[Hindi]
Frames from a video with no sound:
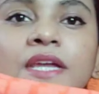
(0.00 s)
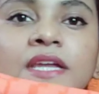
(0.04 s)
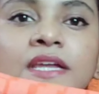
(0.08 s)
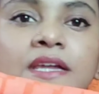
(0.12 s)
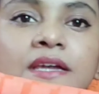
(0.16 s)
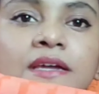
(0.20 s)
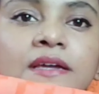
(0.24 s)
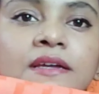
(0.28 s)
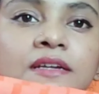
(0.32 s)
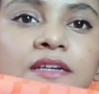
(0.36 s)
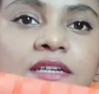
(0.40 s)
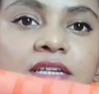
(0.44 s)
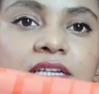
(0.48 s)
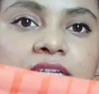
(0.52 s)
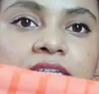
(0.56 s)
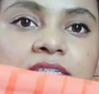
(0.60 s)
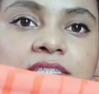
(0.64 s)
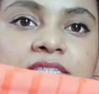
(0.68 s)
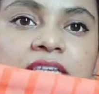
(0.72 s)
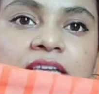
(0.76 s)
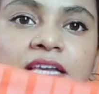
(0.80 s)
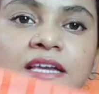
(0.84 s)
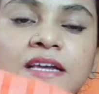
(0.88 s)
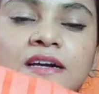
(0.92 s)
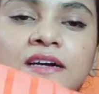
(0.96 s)
नहीं है
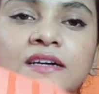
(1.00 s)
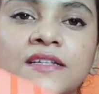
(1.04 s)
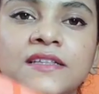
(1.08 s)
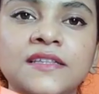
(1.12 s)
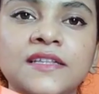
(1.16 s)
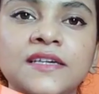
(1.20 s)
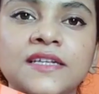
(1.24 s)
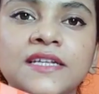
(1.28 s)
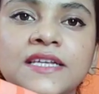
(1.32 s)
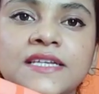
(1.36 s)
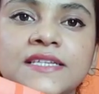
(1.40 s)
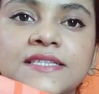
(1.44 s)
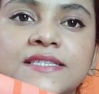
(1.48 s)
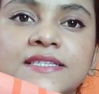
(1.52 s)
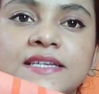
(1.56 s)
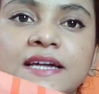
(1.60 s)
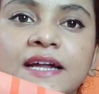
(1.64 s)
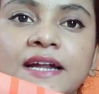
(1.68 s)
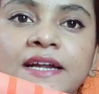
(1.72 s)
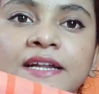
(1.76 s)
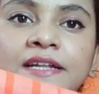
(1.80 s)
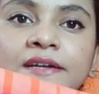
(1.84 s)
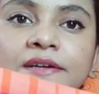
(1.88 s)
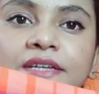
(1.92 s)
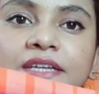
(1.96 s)
इसके अंदर की
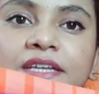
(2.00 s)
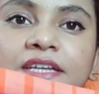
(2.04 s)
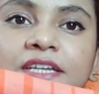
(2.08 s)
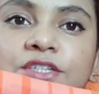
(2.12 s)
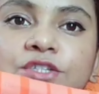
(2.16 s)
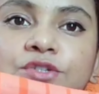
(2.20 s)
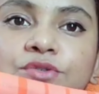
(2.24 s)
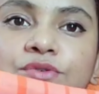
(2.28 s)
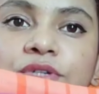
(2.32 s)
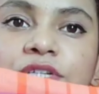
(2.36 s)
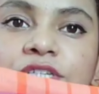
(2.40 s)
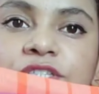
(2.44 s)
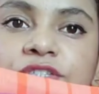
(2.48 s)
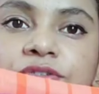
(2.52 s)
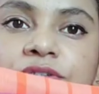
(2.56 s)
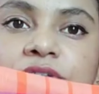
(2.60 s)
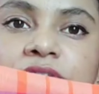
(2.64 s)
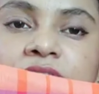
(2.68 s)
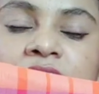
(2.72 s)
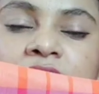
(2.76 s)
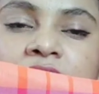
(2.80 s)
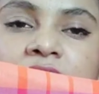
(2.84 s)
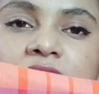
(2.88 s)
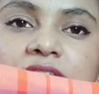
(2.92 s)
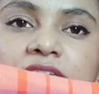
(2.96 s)
साइड ये छोटे
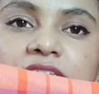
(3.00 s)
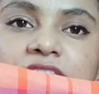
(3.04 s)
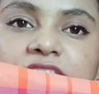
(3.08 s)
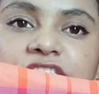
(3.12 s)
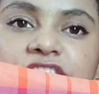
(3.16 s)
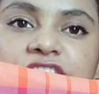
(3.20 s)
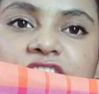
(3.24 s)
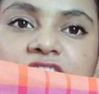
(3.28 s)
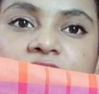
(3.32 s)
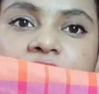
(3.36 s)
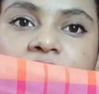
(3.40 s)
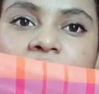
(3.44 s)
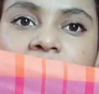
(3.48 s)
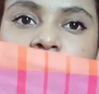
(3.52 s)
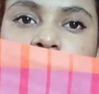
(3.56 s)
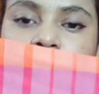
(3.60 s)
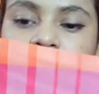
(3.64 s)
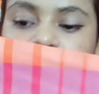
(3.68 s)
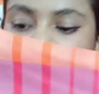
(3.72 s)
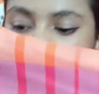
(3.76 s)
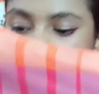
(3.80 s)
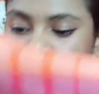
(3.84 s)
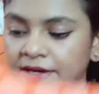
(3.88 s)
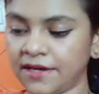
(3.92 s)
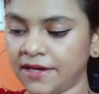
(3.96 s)
छोटे चेक वाले
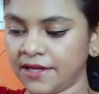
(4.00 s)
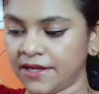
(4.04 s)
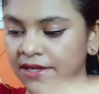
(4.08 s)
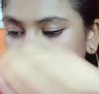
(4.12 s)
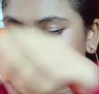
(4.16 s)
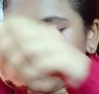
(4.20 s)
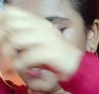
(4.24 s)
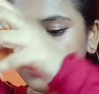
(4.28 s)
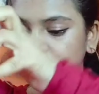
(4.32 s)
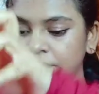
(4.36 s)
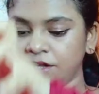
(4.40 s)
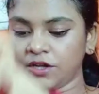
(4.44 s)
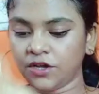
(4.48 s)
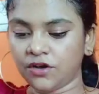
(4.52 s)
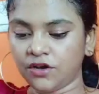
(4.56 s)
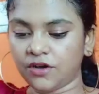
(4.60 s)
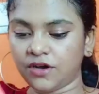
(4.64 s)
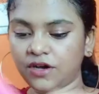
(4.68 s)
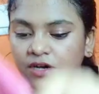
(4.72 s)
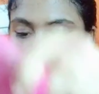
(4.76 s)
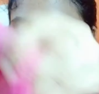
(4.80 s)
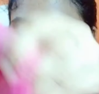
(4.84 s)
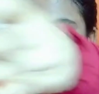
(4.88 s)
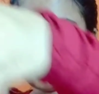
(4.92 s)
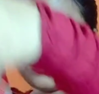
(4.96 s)
पैटर्न हैं
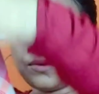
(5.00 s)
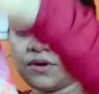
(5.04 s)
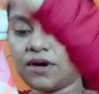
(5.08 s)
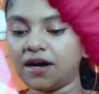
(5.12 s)
और जो